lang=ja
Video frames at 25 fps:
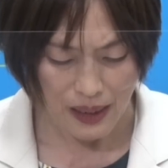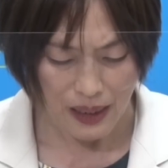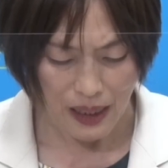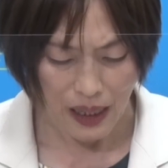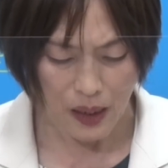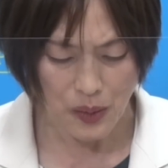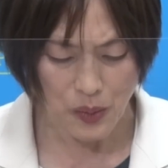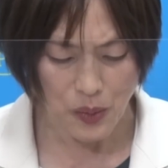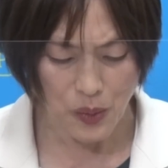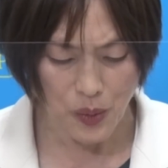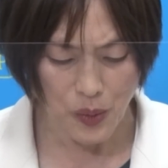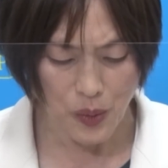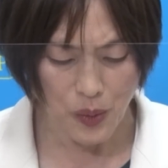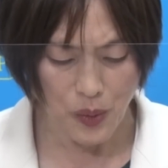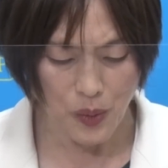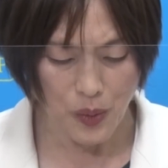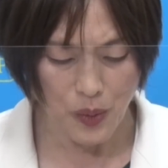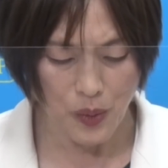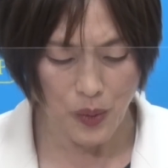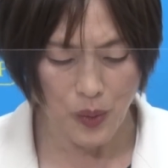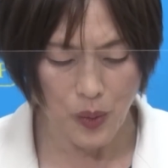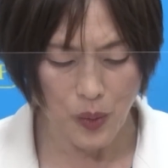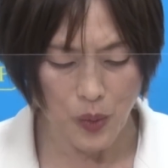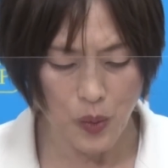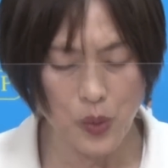あ
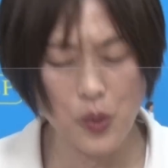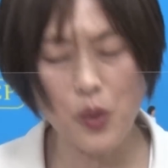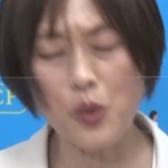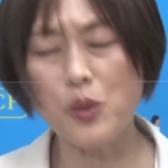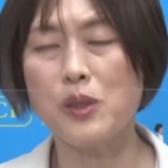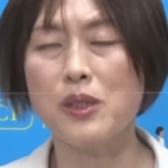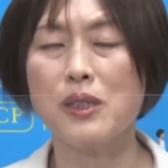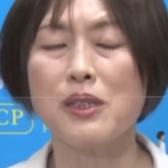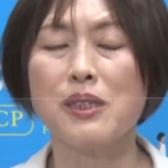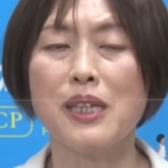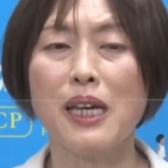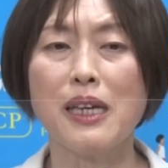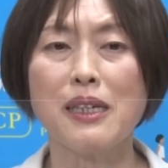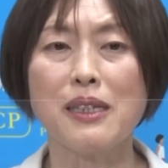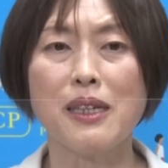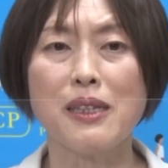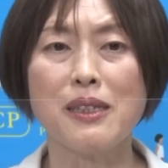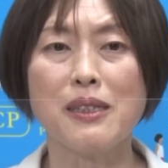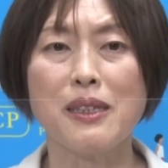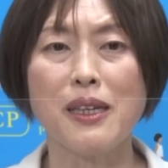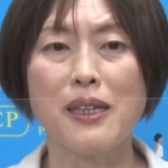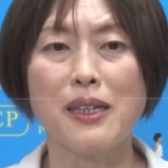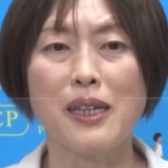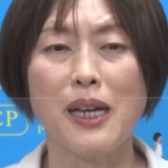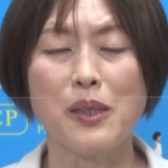のこの財
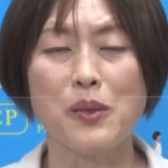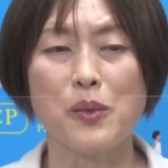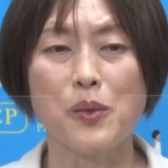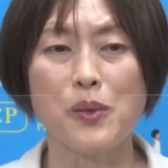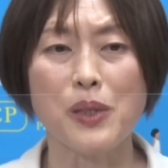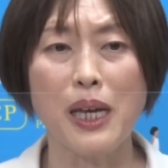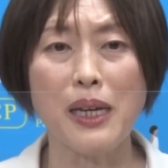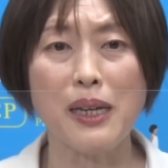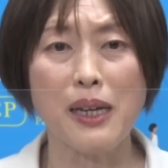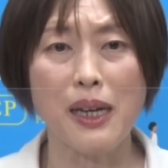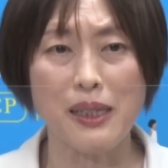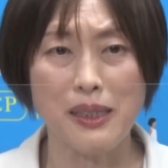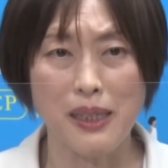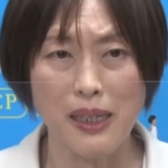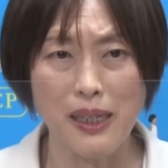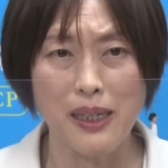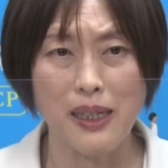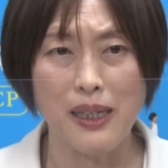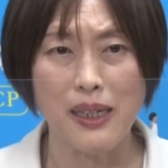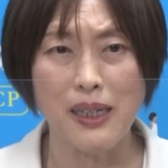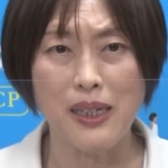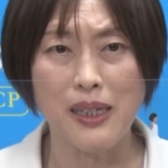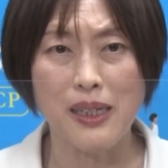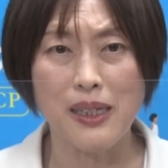源提案の中で、